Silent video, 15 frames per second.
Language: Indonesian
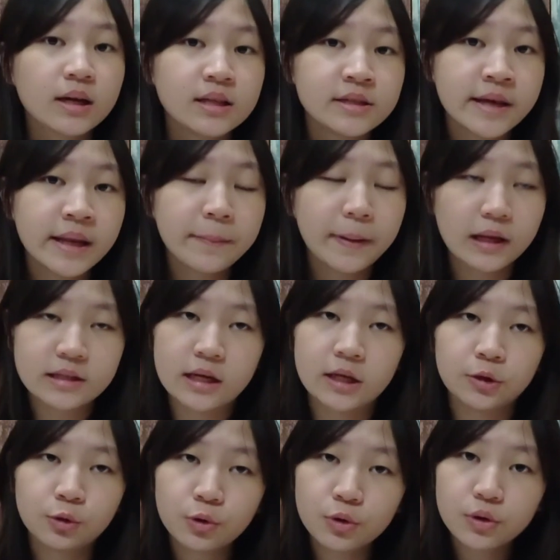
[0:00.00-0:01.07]
jadi pada saat
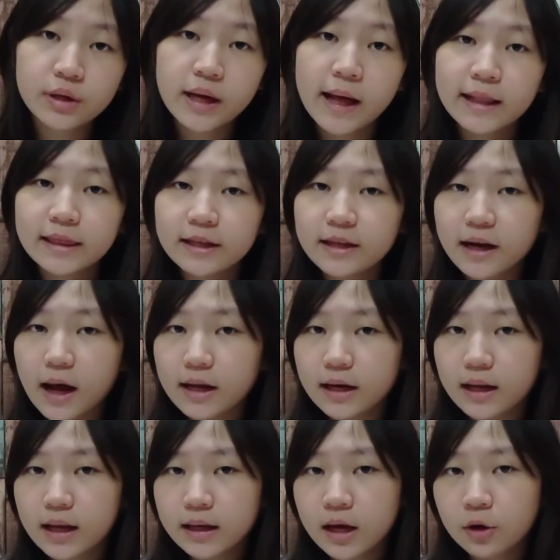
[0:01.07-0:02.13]
itu, tidak
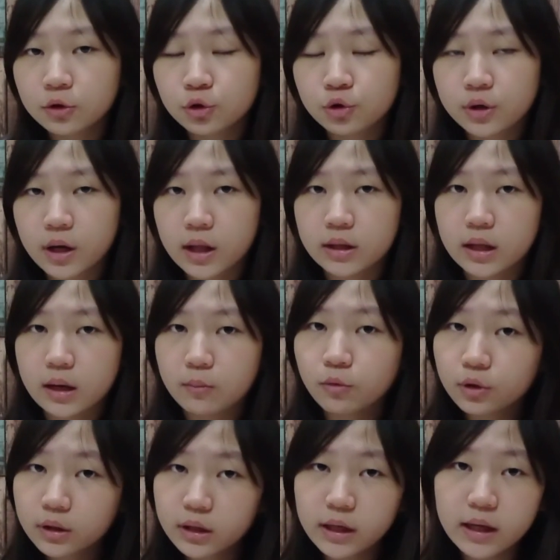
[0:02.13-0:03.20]
ada lagi keturunan darah
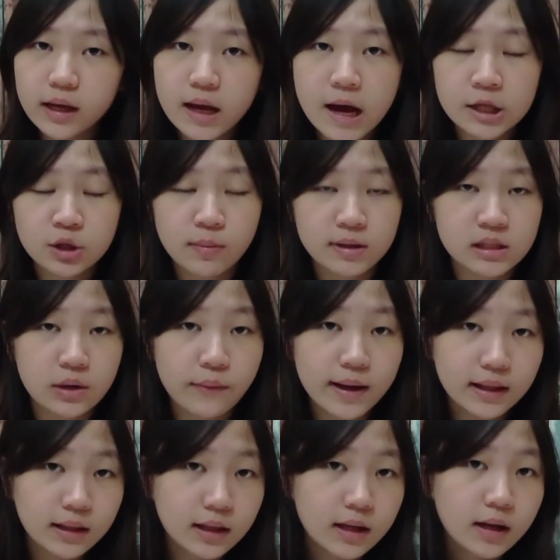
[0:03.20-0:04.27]
murni atau
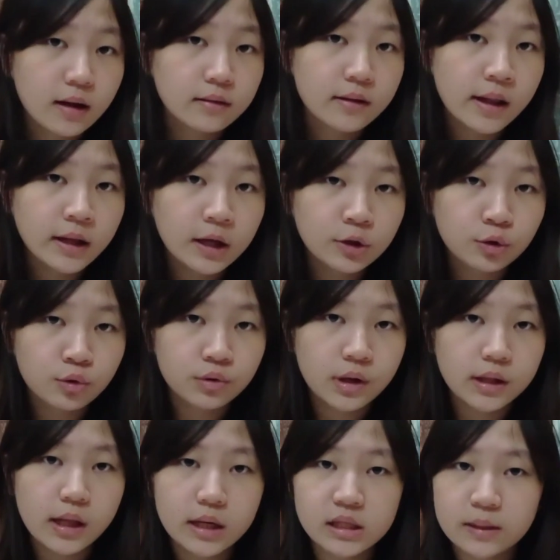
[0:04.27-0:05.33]
bangsawan dan
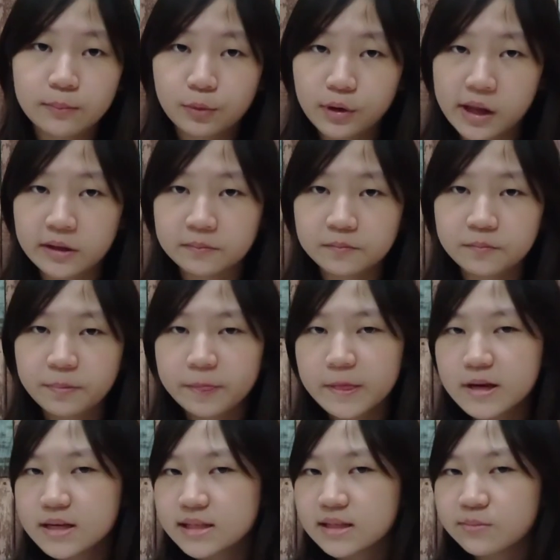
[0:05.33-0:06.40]
keturunan darah campuran.
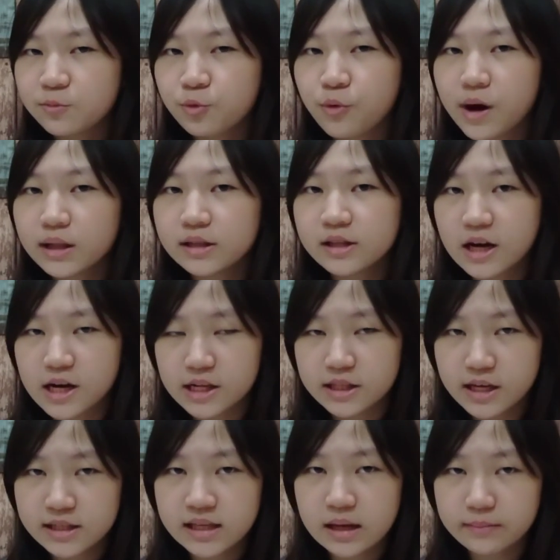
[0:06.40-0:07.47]
Semua
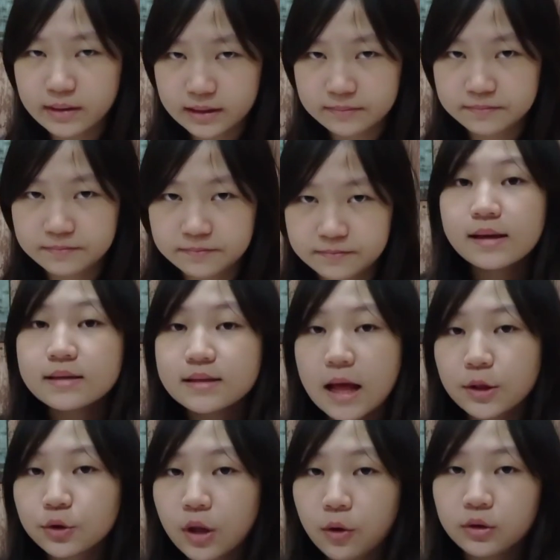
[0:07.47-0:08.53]
derajatnya sama.
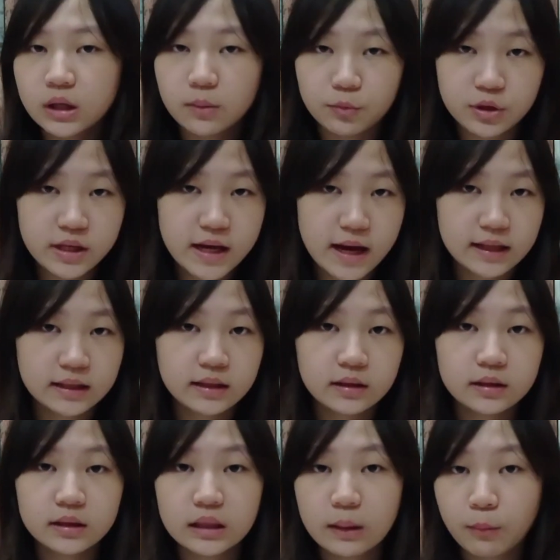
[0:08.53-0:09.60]
Satu tahun kemudian,
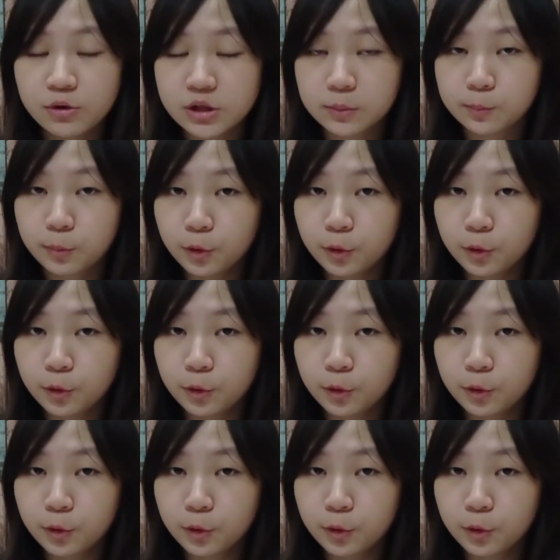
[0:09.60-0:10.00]
Temujin